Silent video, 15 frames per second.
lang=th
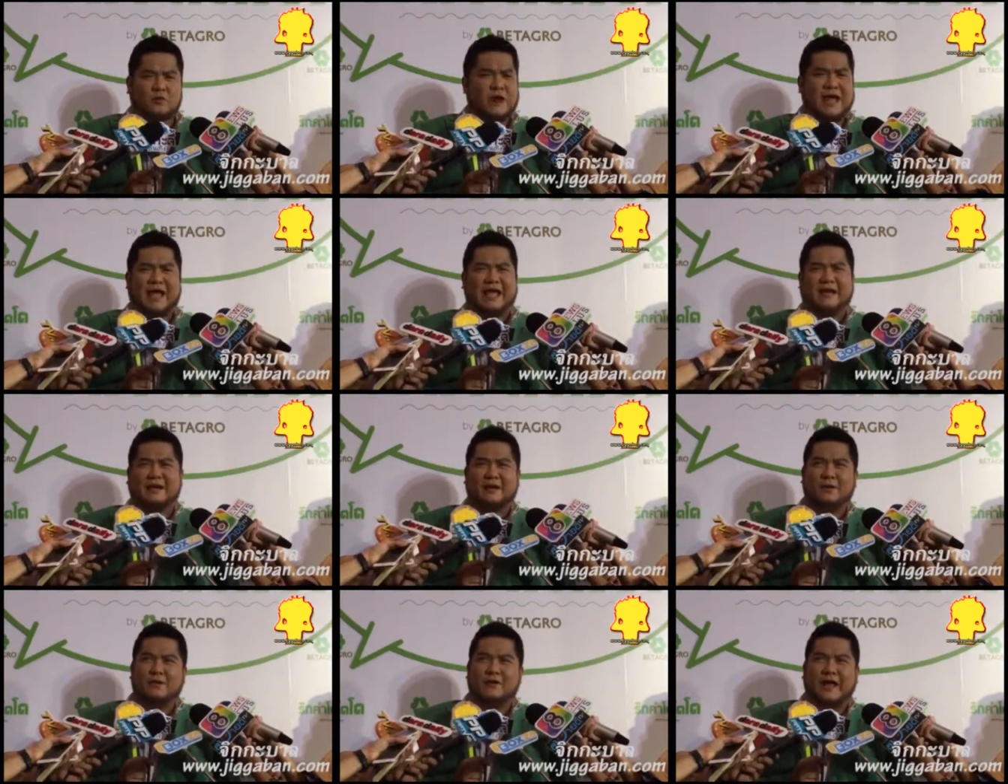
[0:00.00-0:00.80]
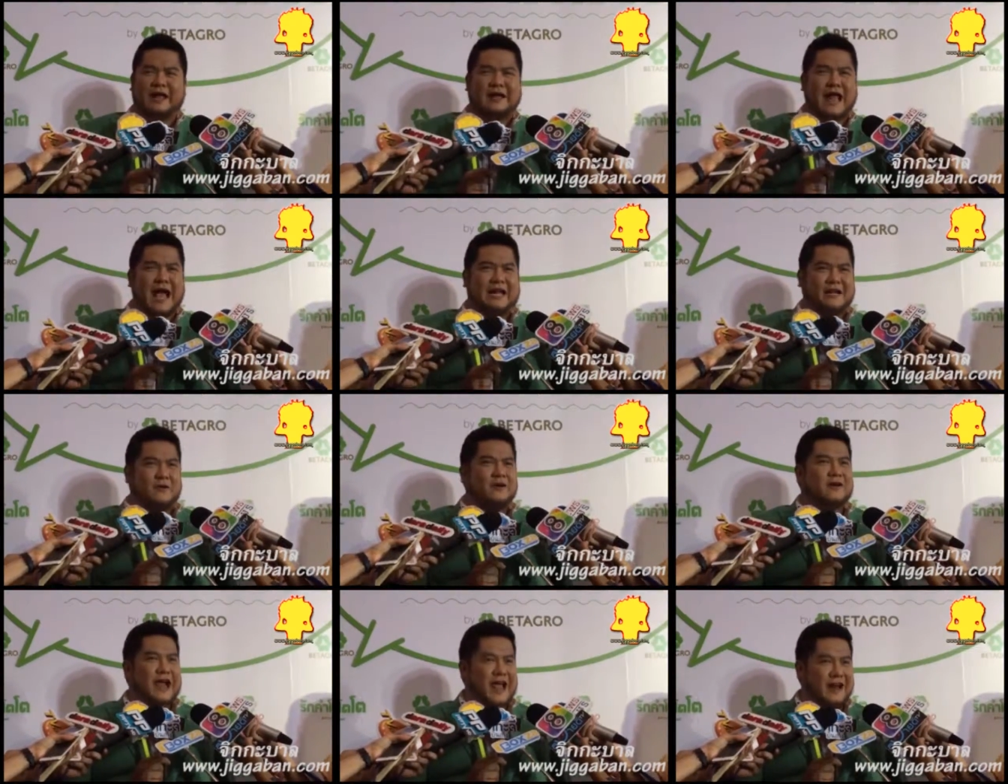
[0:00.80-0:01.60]
เวลาเห็นลูกเห็นหลานข
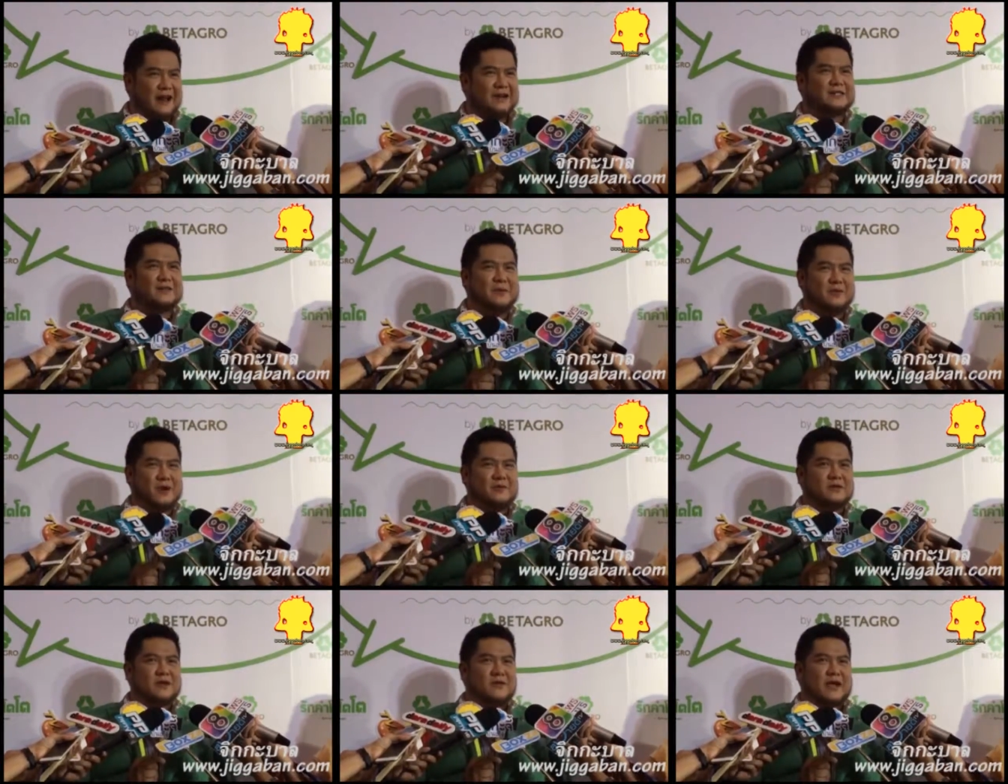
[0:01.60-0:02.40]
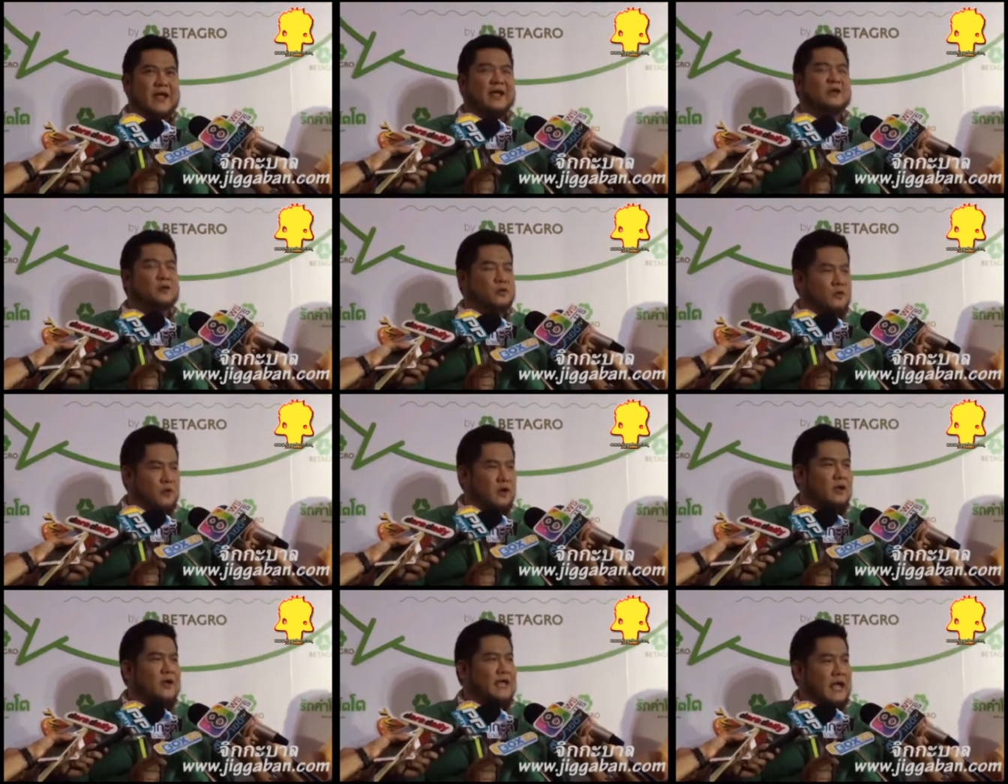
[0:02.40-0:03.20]
องใคร เราก็จะมีความรู้สึกว่าเอ็นดู
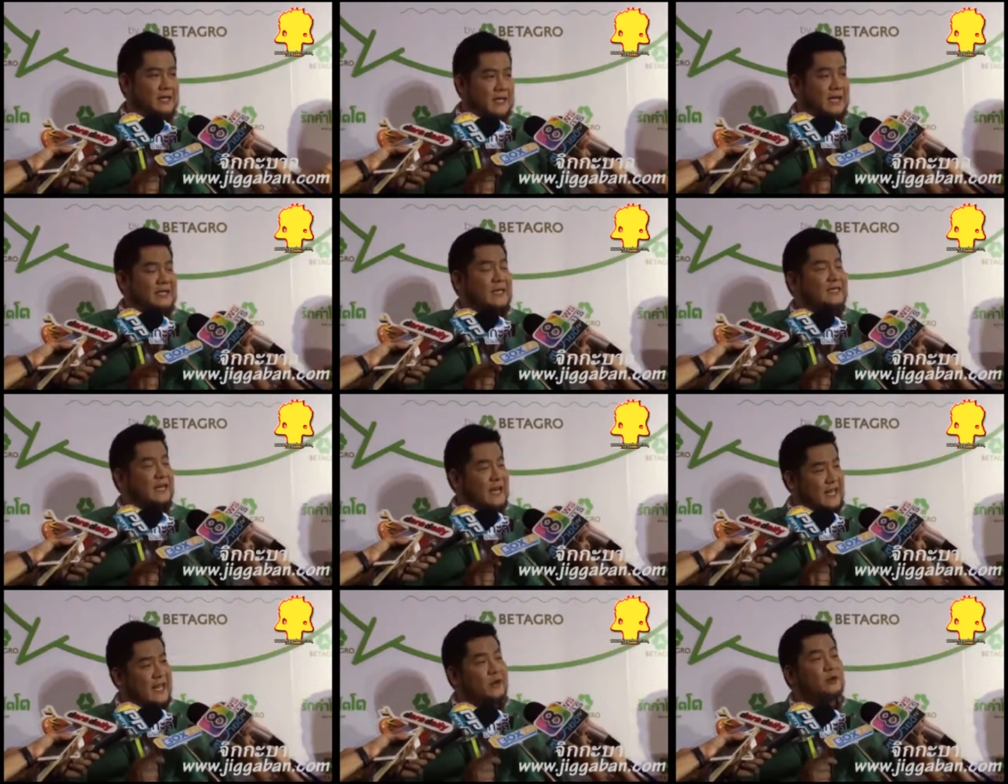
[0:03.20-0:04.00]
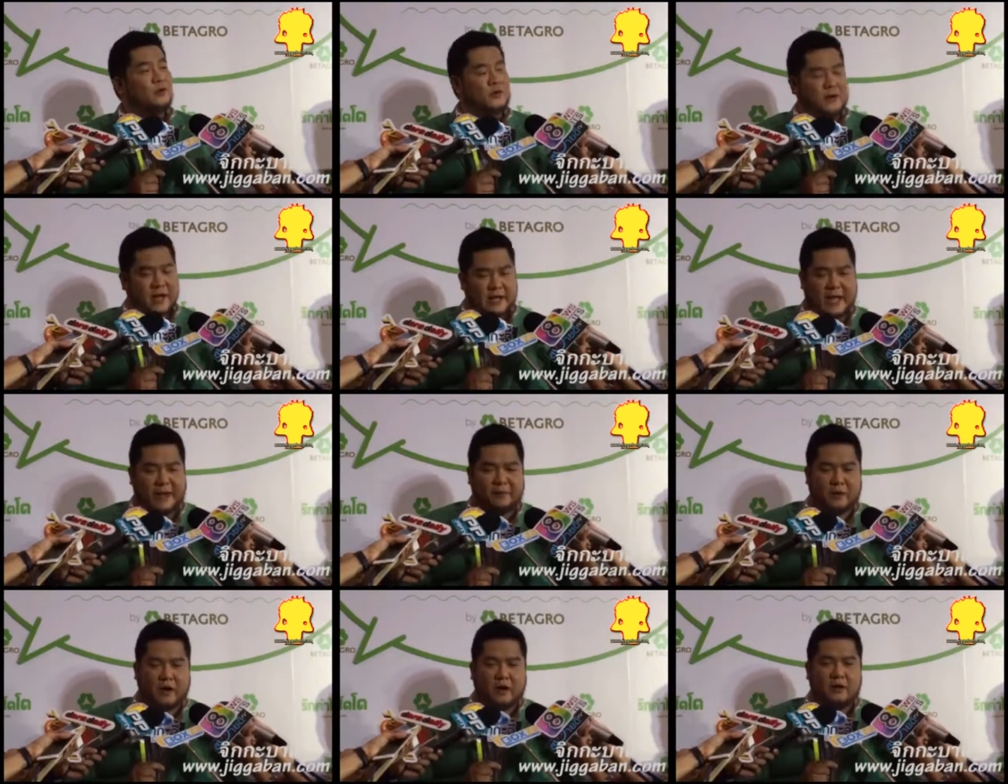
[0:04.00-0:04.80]
แล้วก็อยากอยากอยากจะเลี้ยงดูนะครั
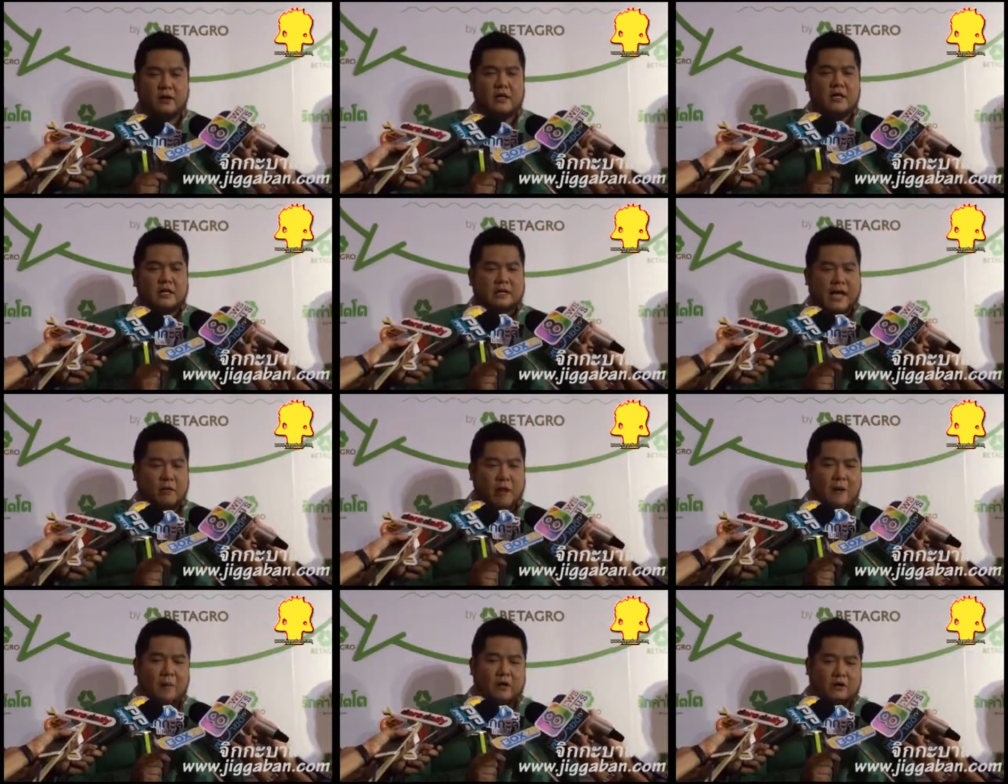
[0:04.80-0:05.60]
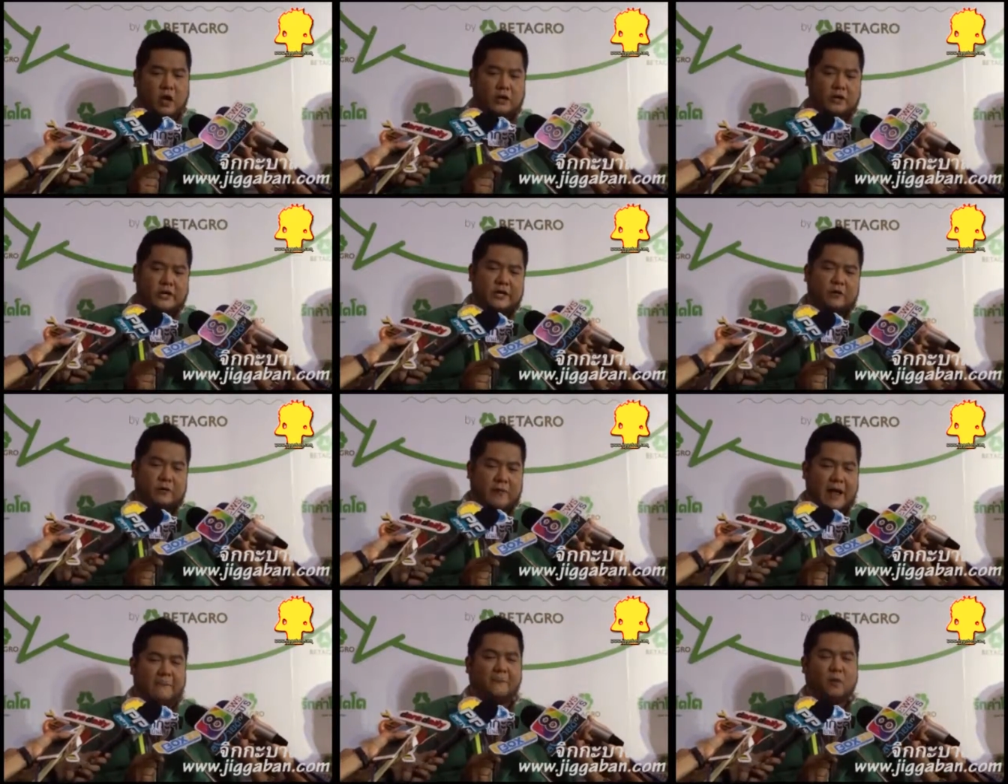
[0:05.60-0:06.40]
บก็แต่ว่าพอตอนที่คุณ
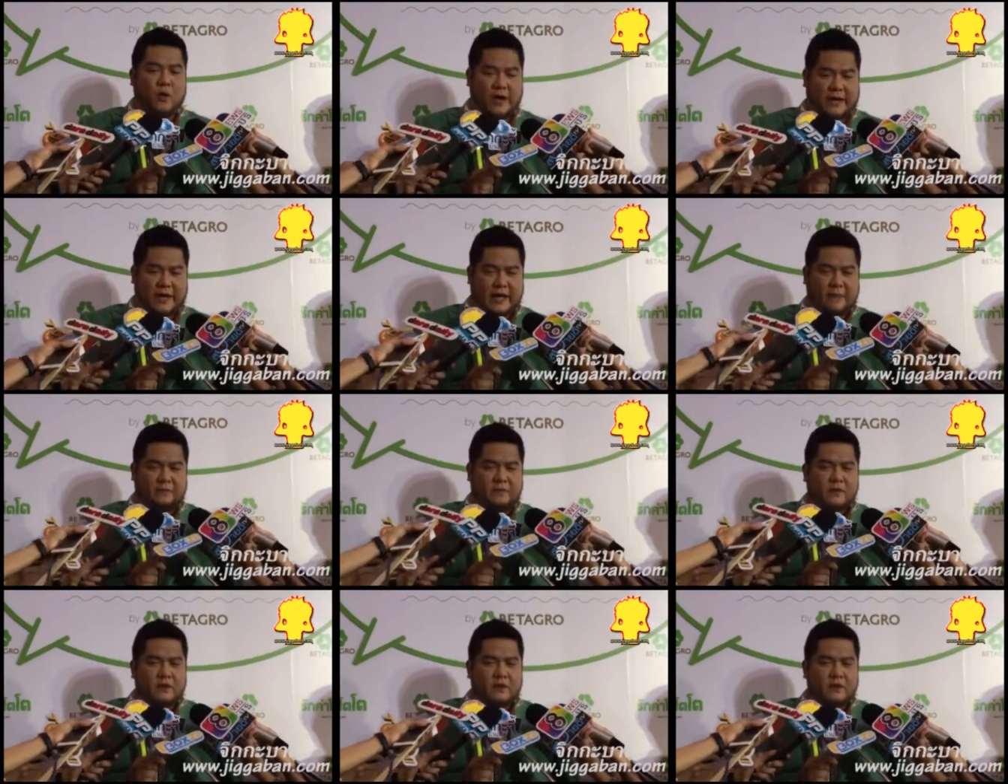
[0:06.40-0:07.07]
แม่ป่วยเนี่ย